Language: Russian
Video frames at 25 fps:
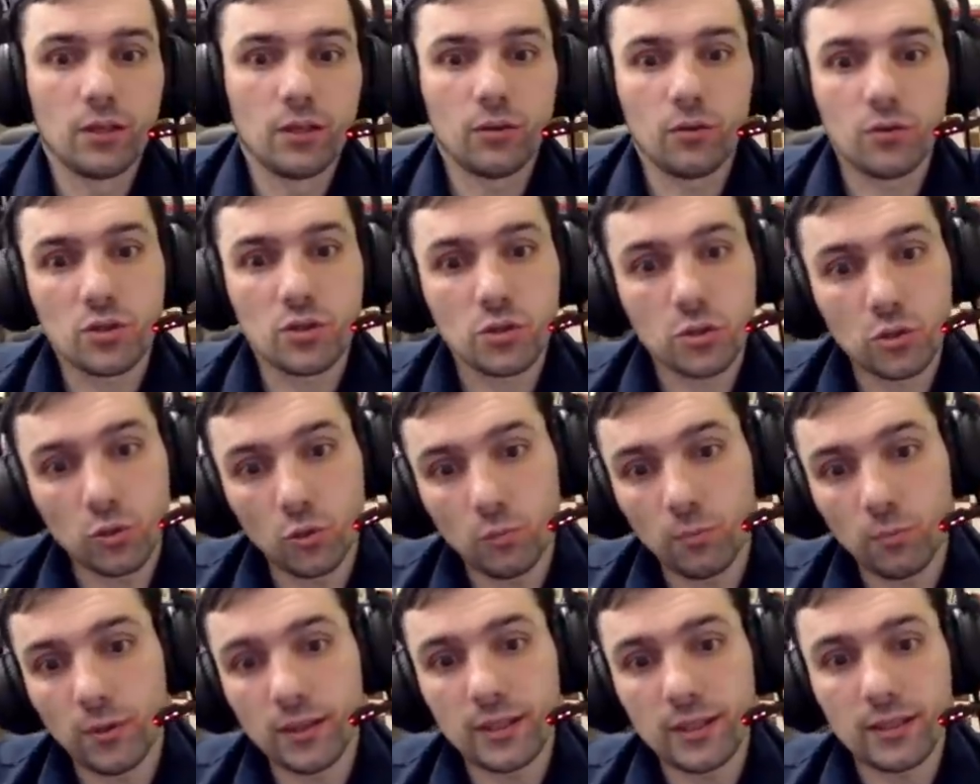То есть
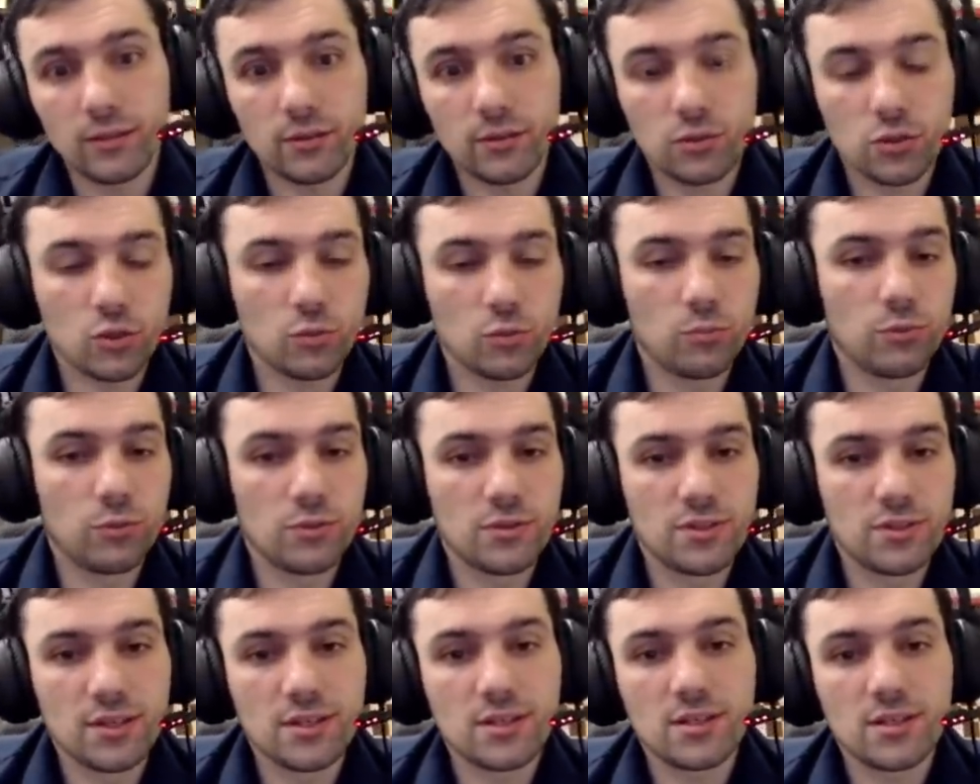что, что
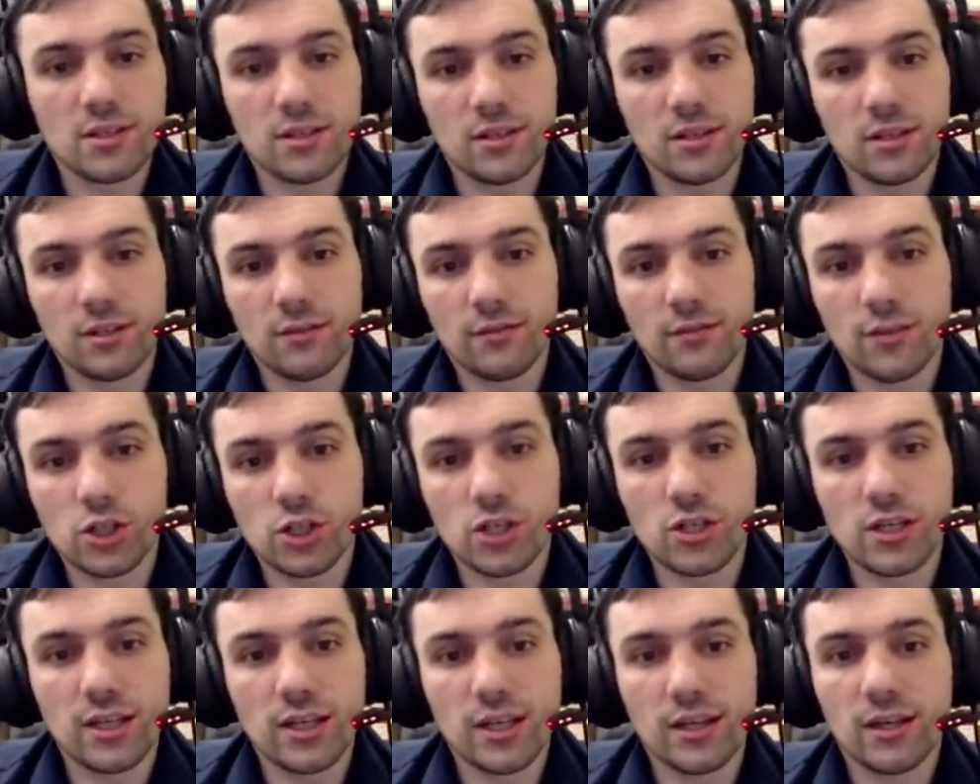будет здесь э,
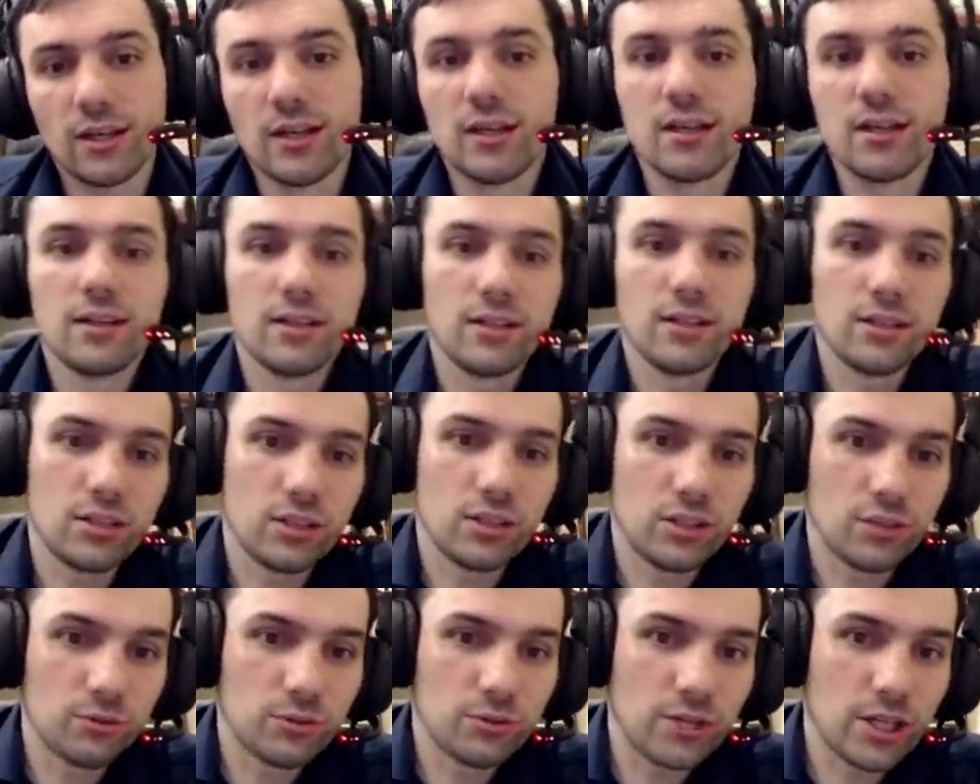важнее?
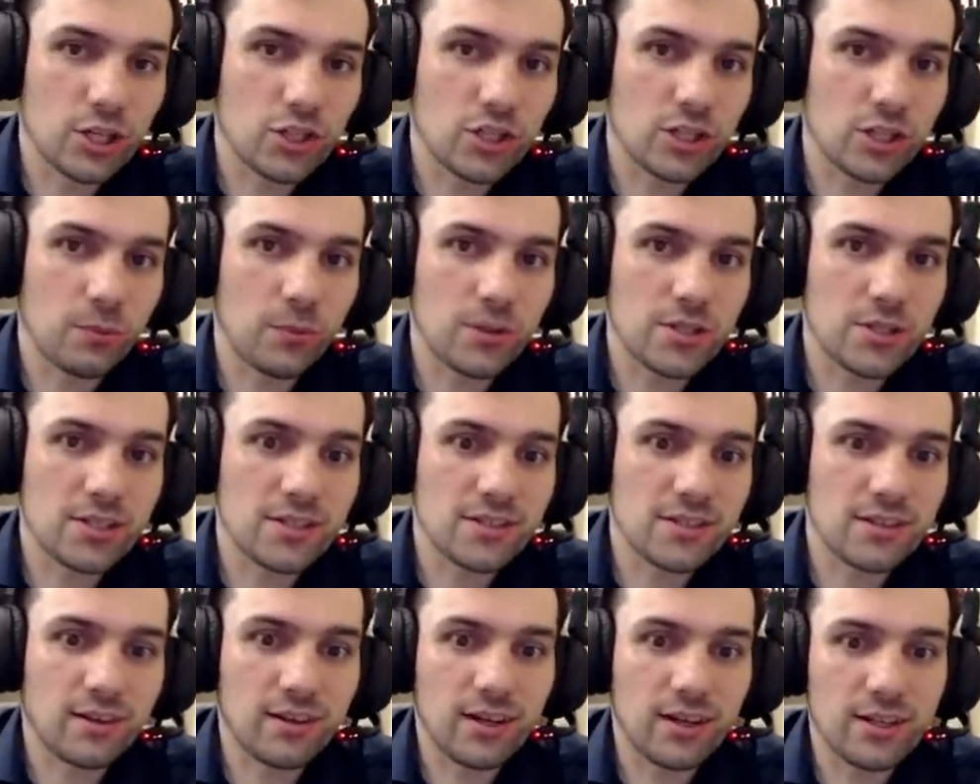неудачная
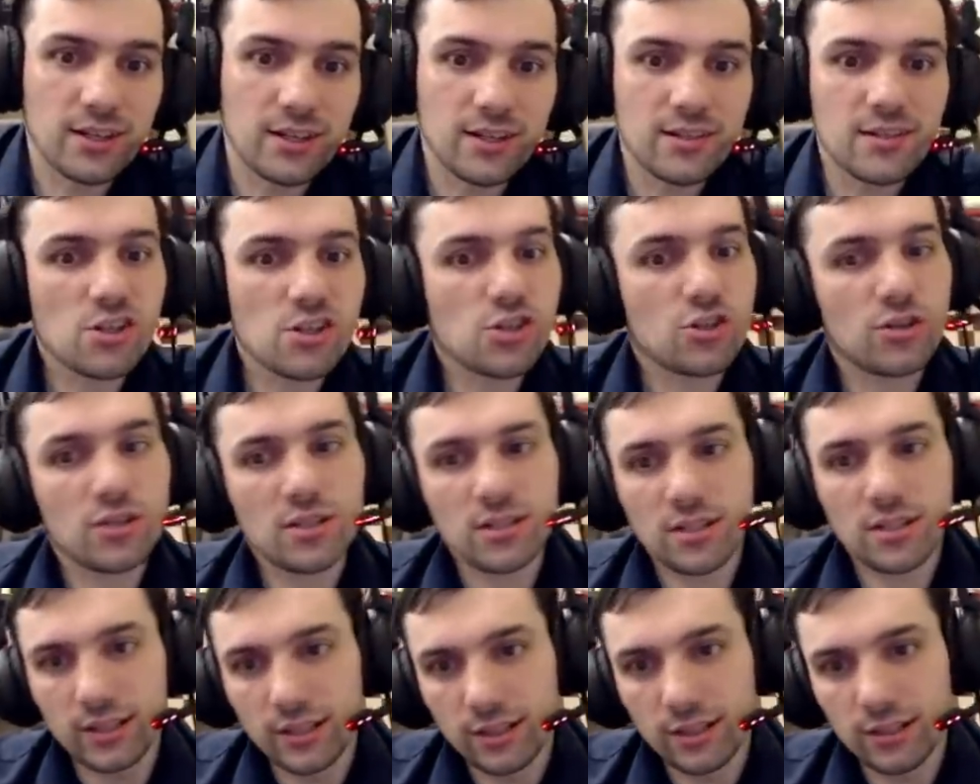позиция коня на
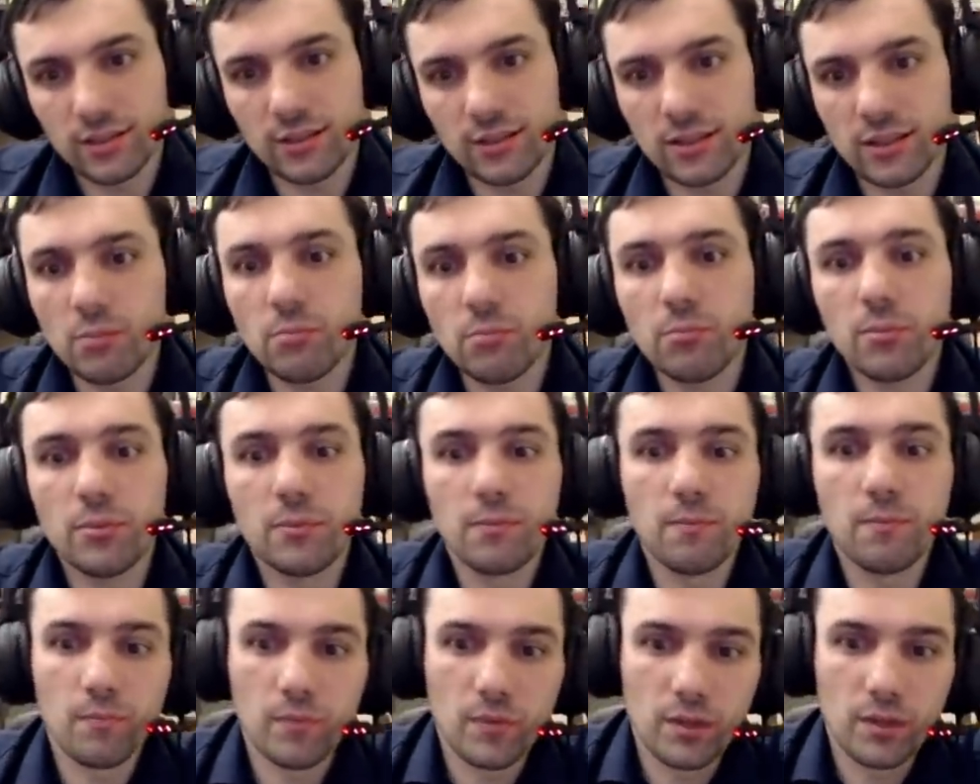c6 или темп –
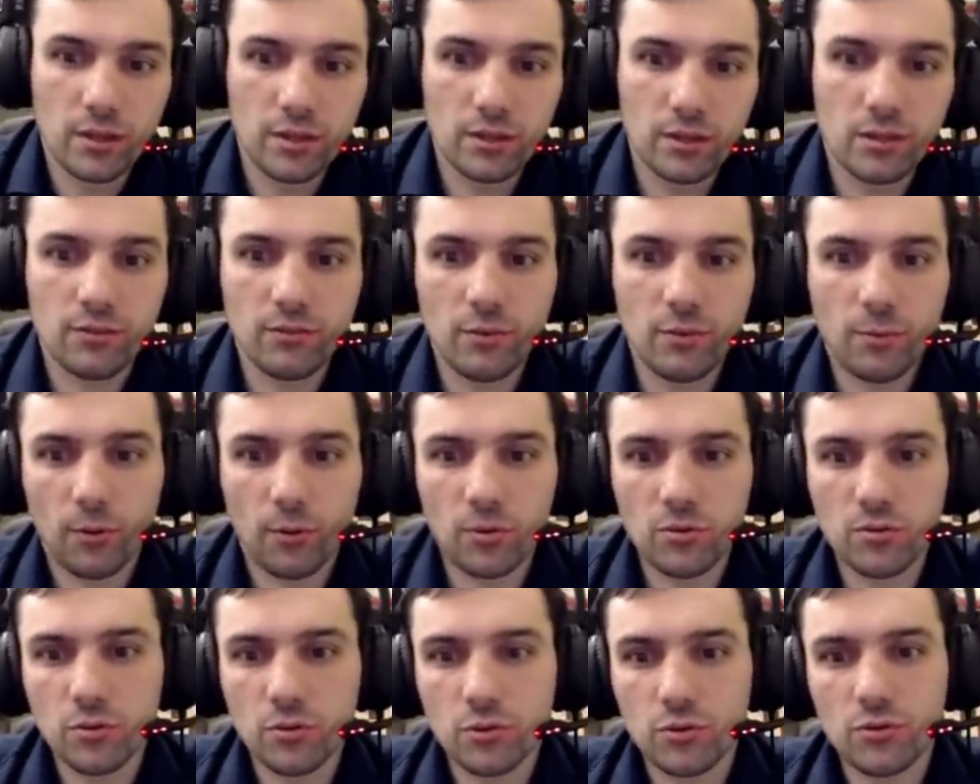это
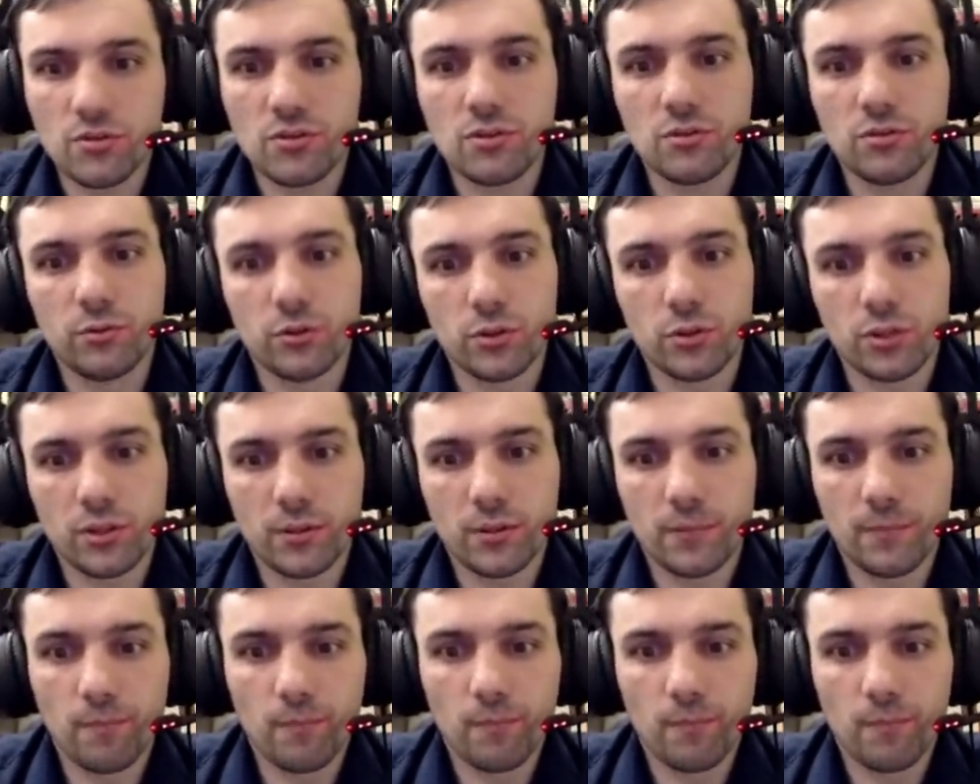вопрос очень сложный.